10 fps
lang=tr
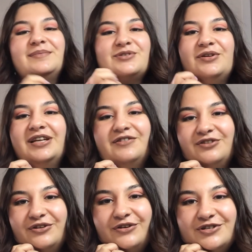Bir sonraki
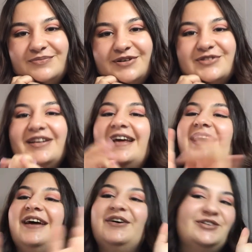videoda görüşmek
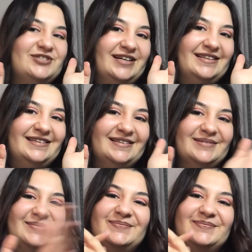üzere. Hoşçakalın.